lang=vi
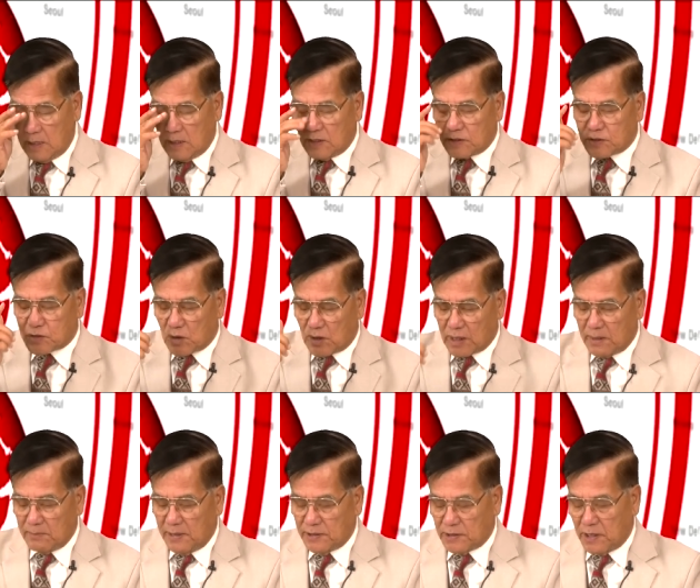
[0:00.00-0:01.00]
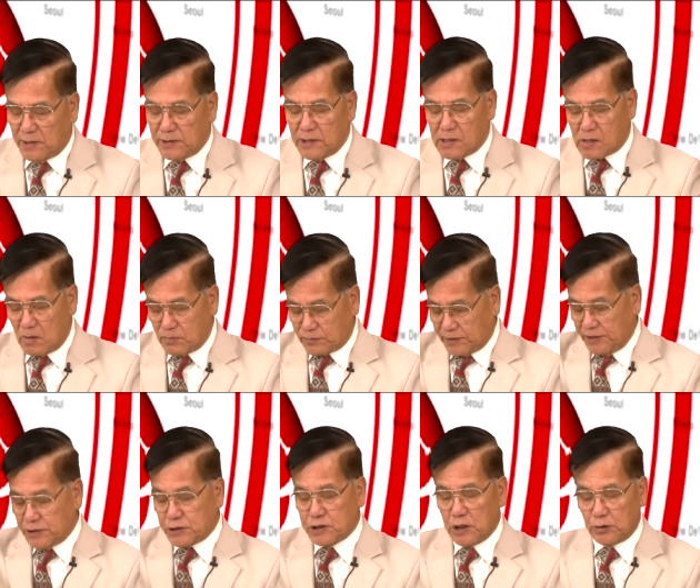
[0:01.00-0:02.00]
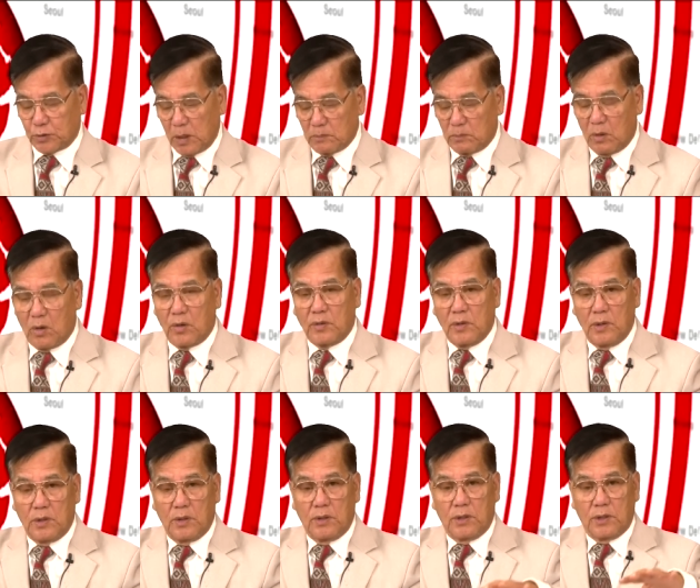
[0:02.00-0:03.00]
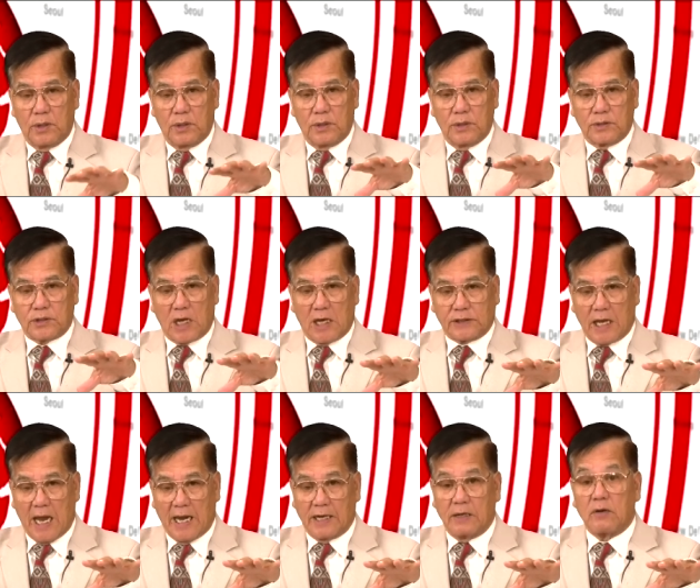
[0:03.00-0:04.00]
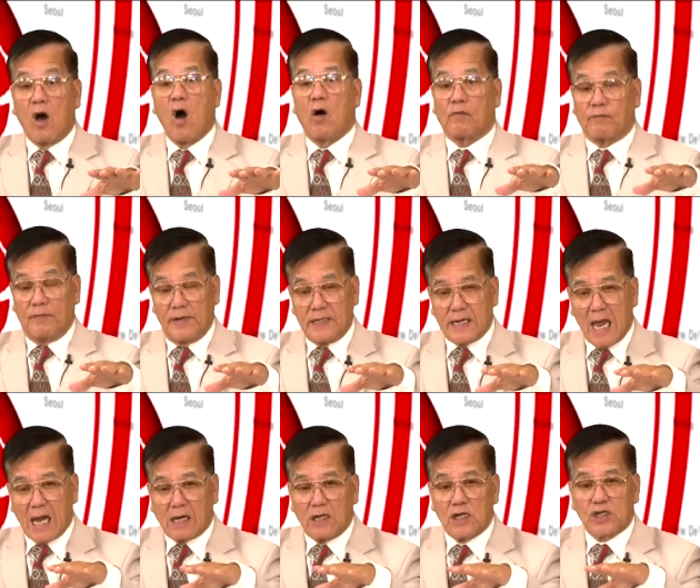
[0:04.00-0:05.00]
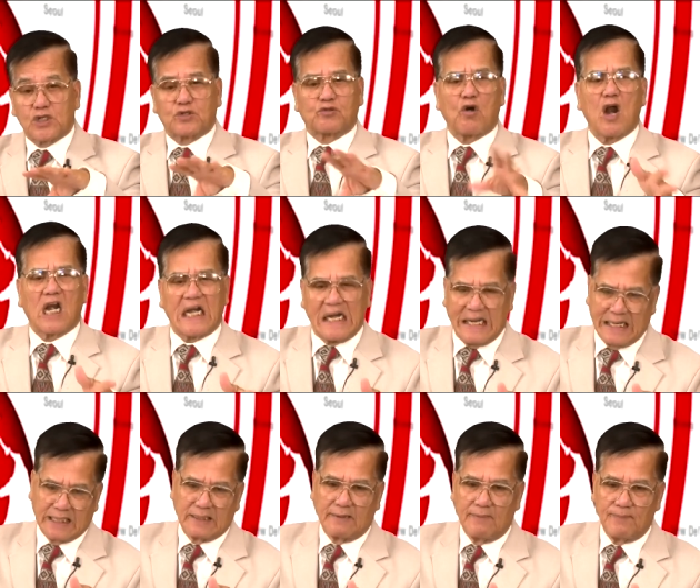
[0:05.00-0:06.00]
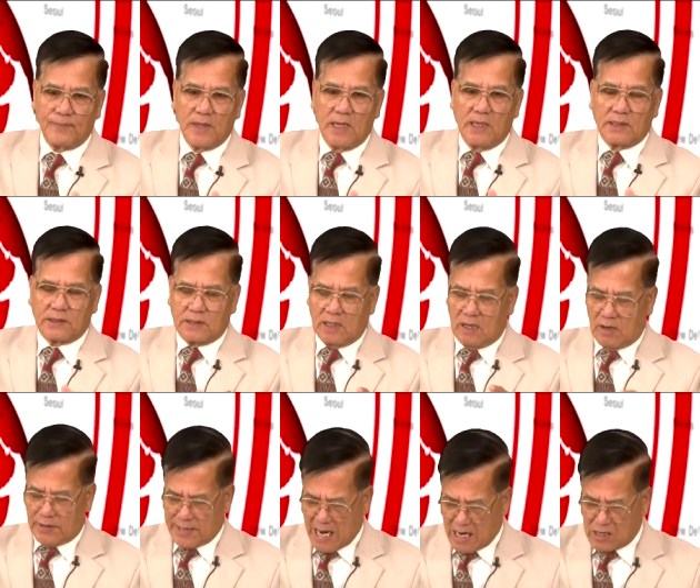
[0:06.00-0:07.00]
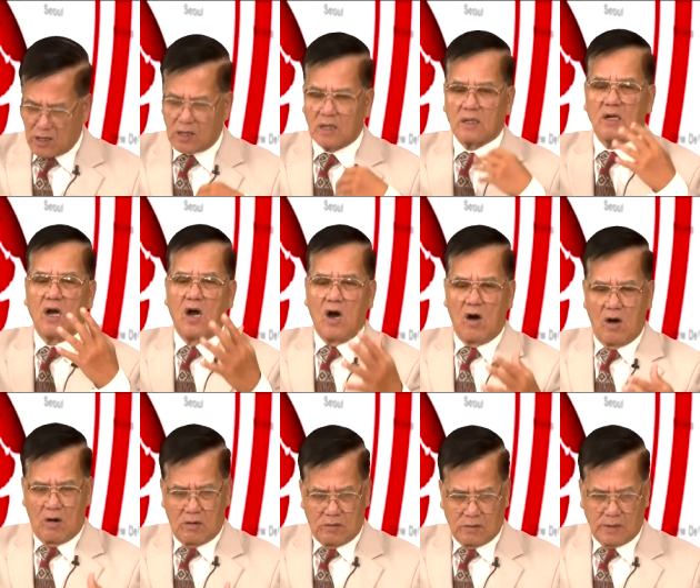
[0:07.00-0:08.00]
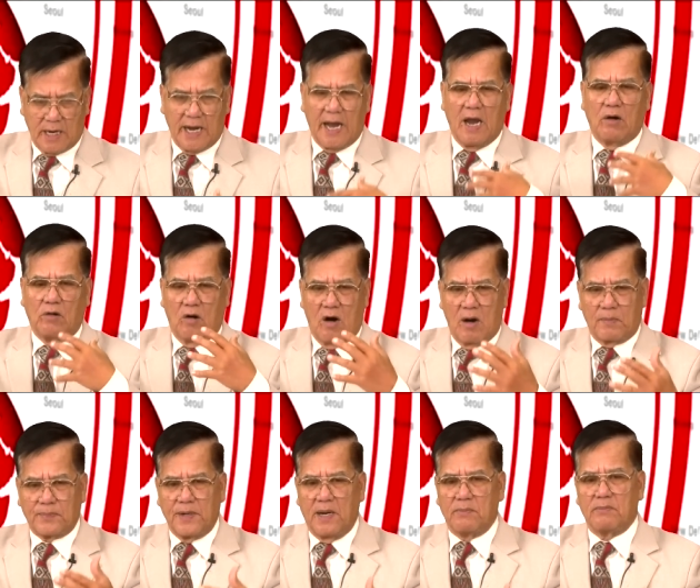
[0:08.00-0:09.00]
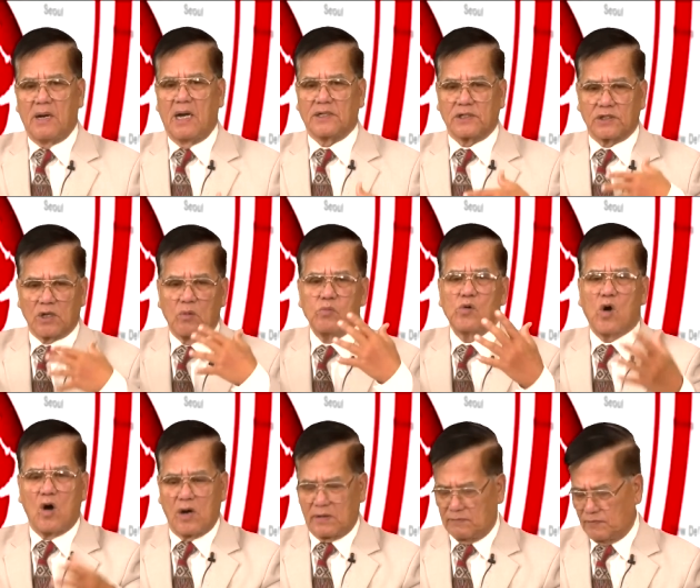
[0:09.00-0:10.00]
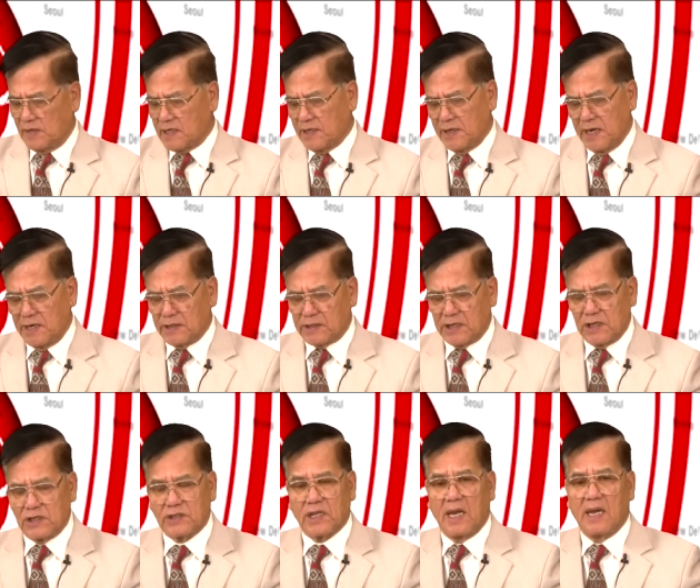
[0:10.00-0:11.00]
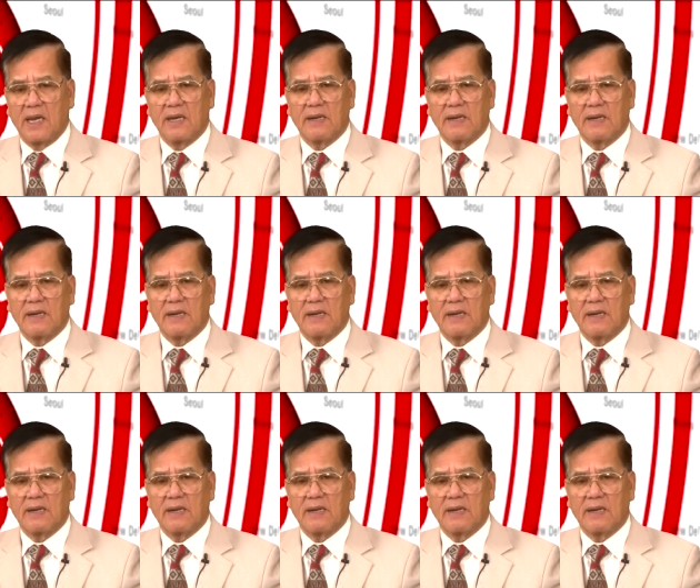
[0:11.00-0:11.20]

Cho đến bây giờ những công ty chưa tuyên bố sa thải họ vẫn đang struggling, tức họ đang ò eo ọp để mà sống còn với cái nền kinh tế.